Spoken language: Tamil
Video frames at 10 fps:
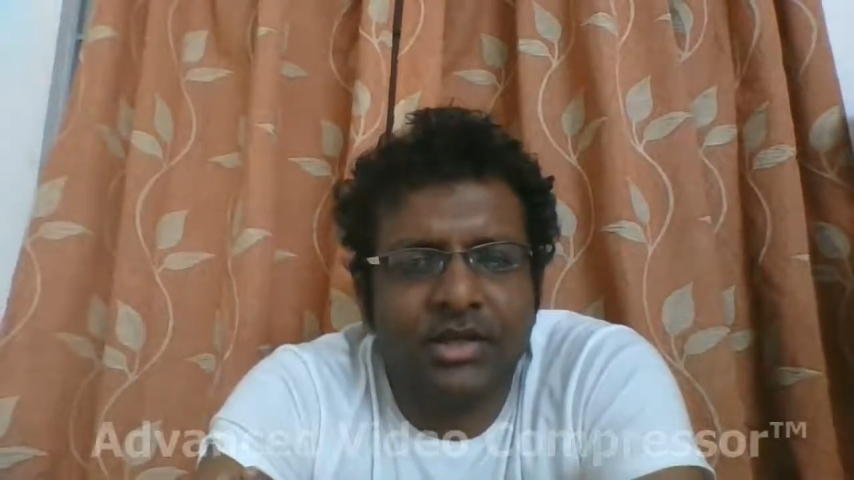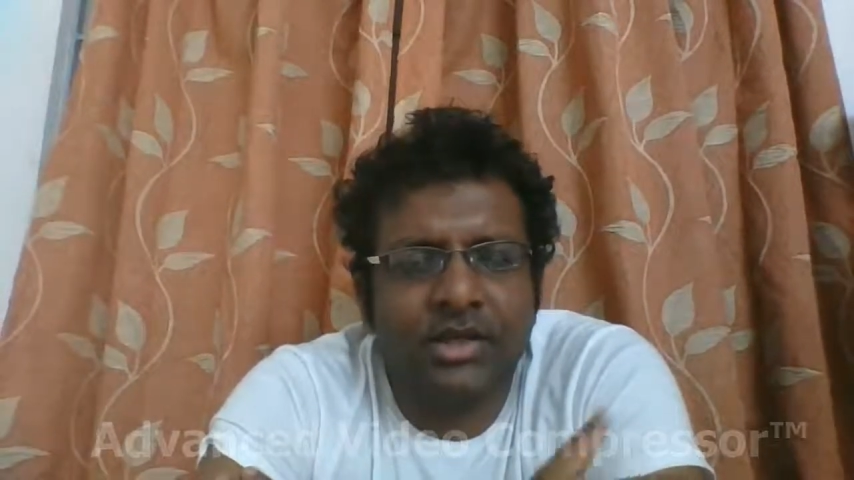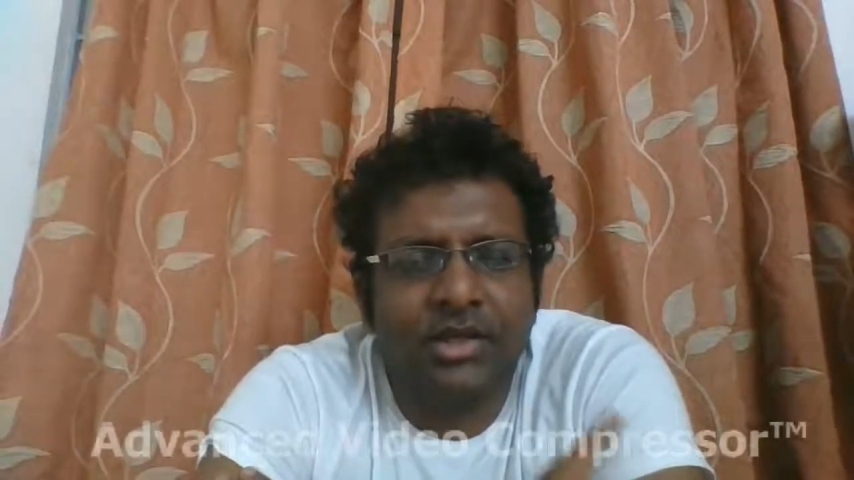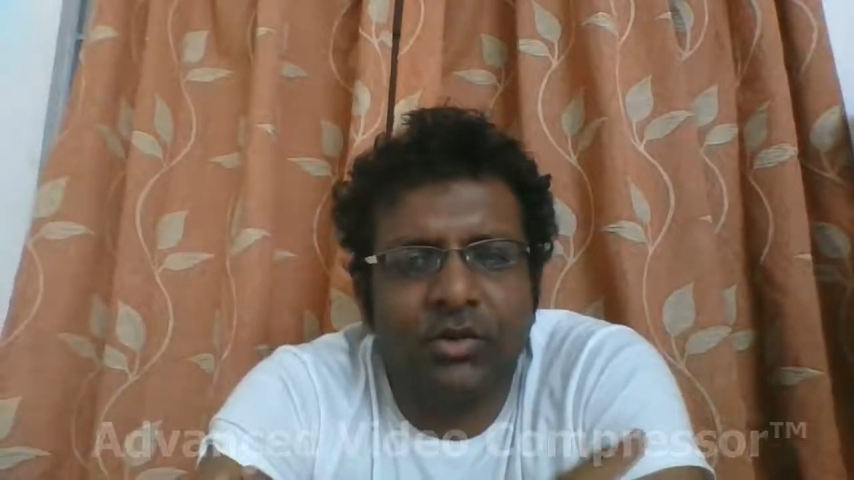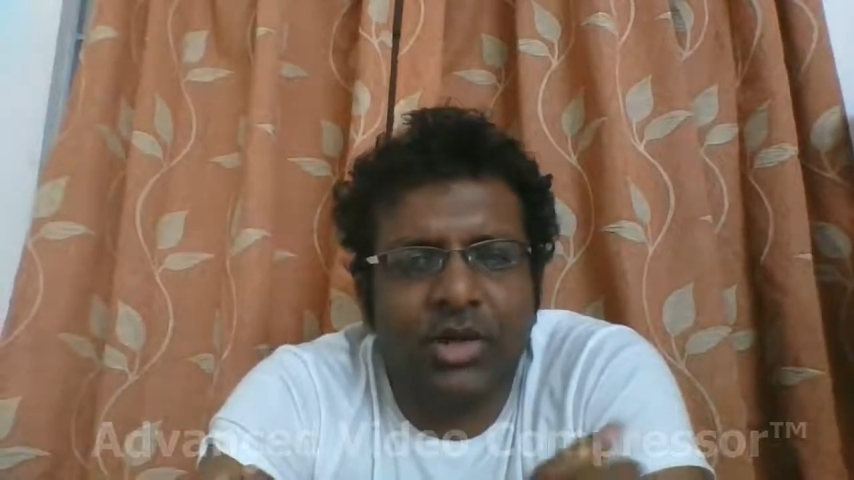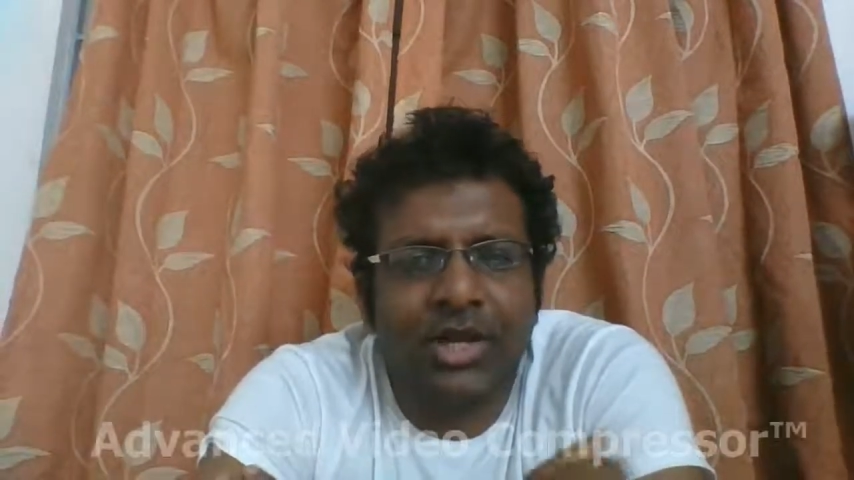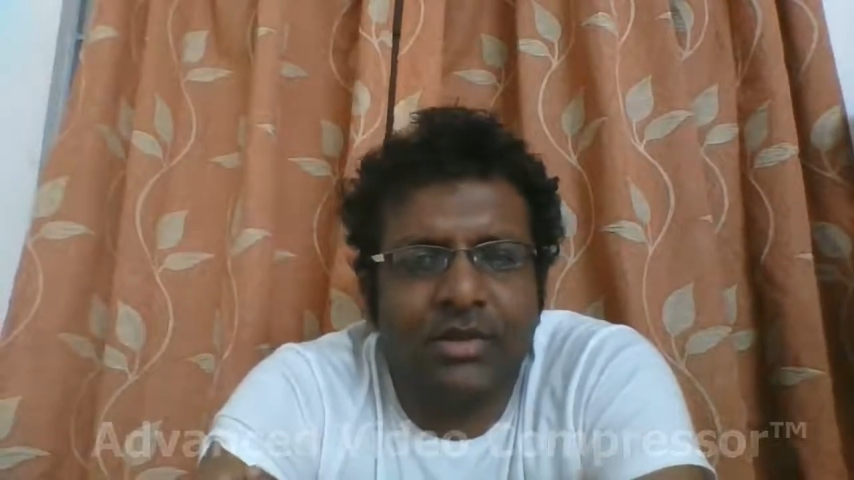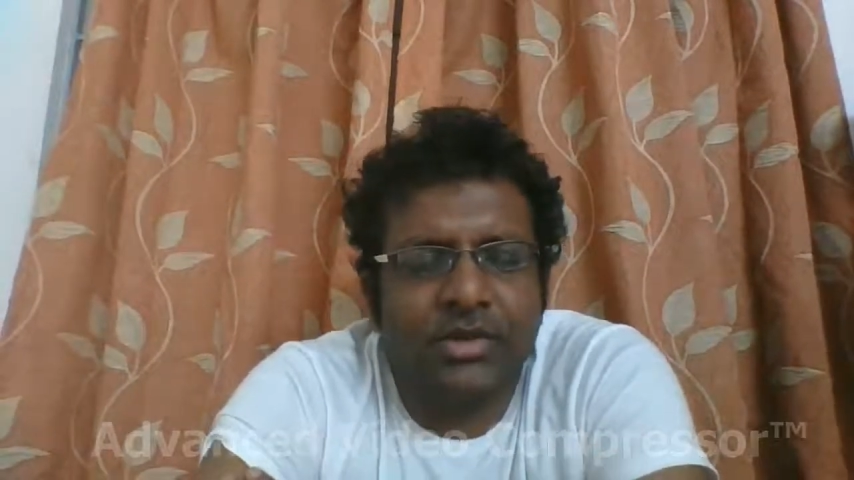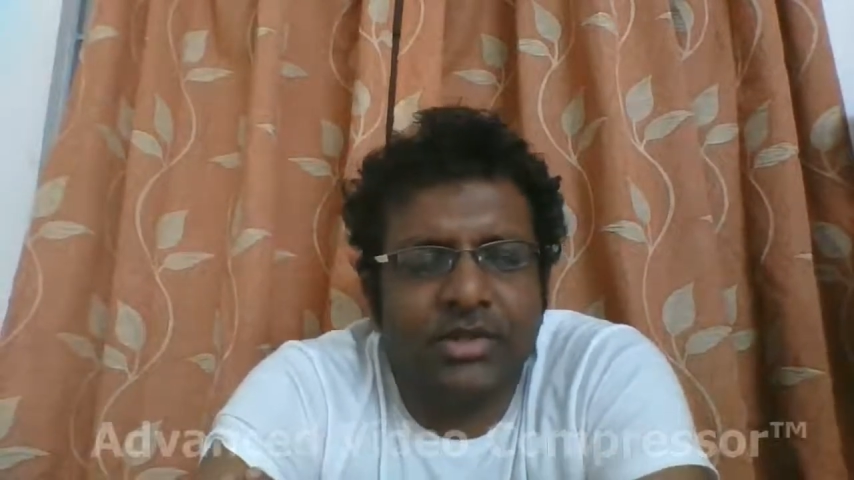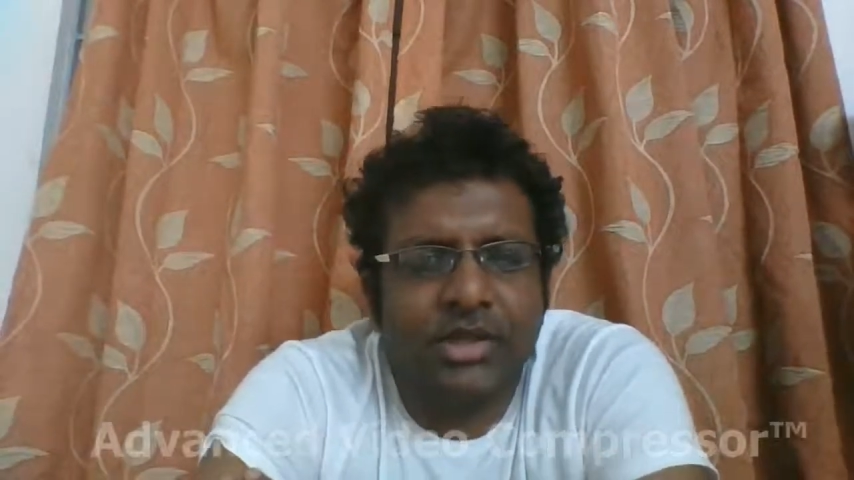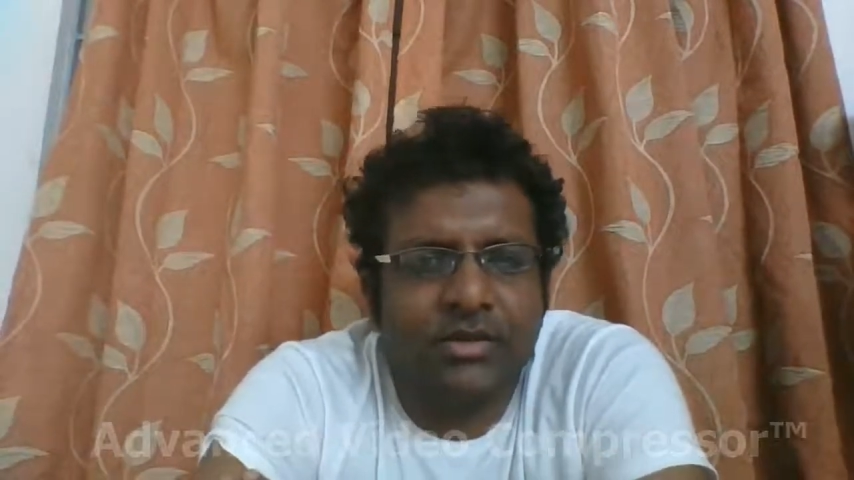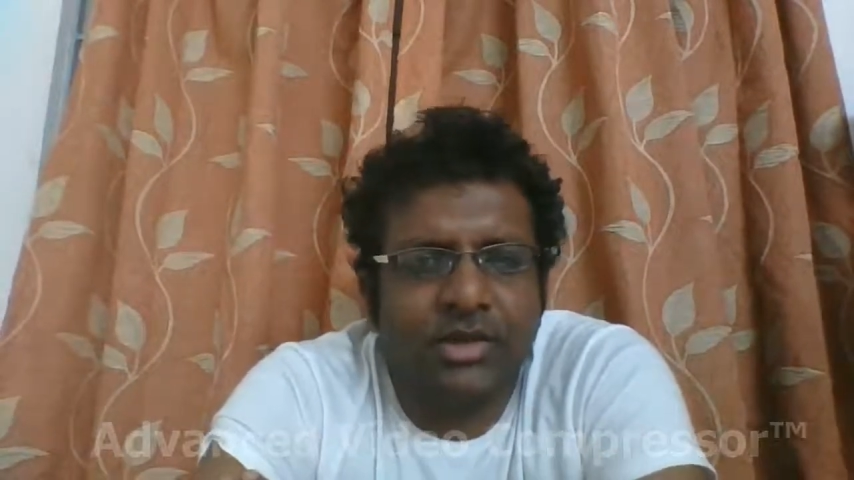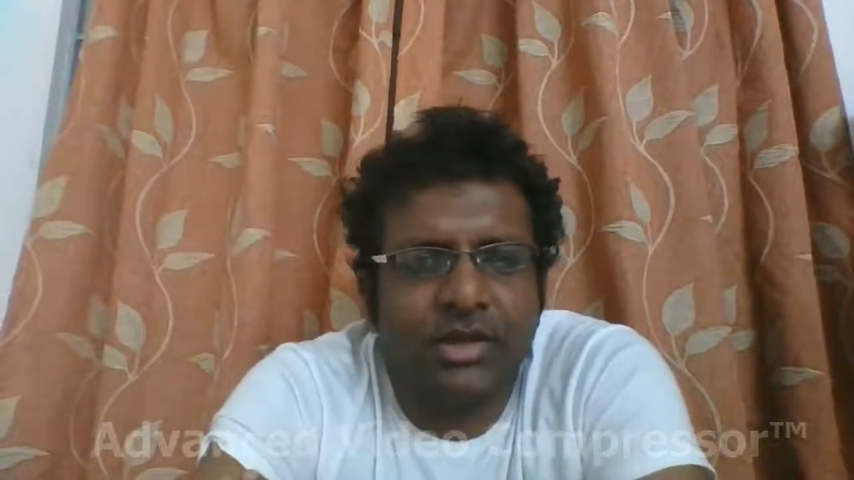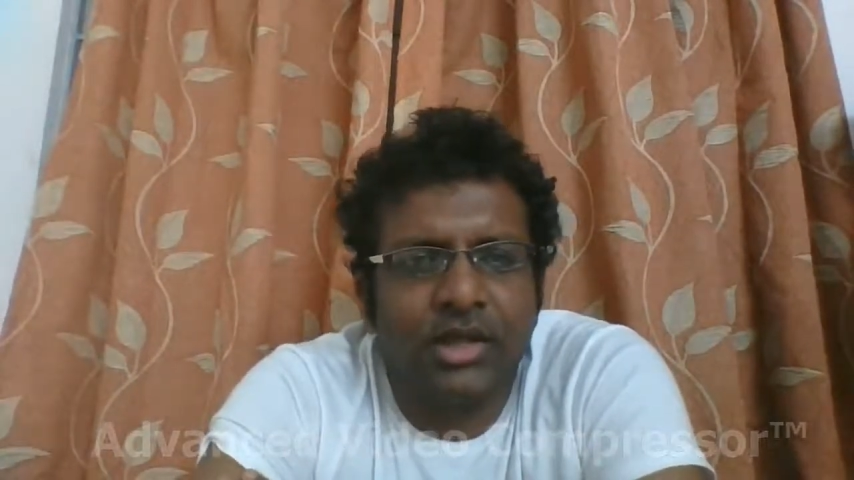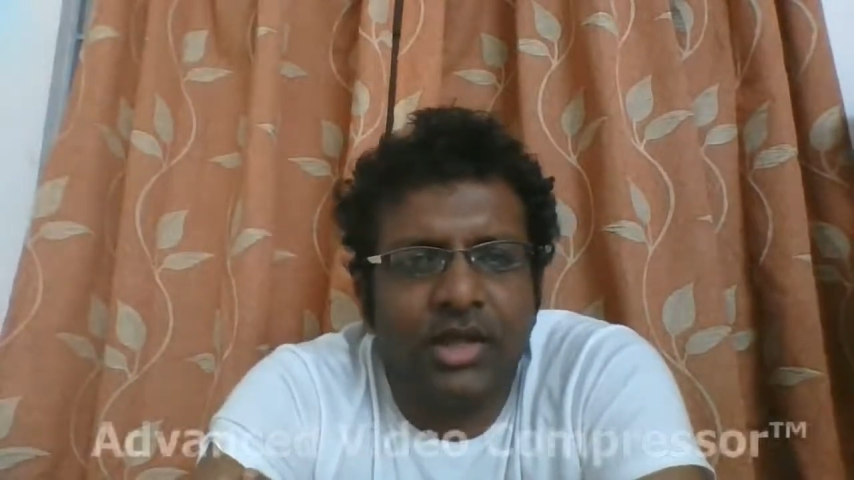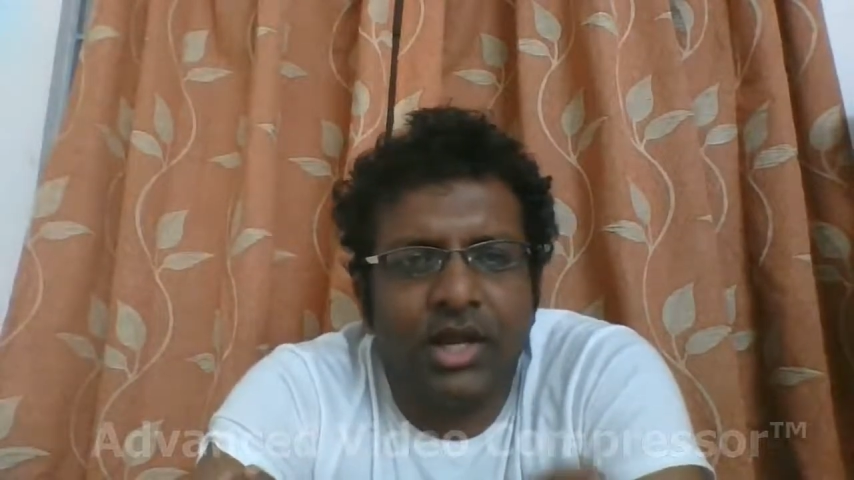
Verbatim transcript: வந்து இந்த ஒரு நைன் மந்த்ஸாக வந்து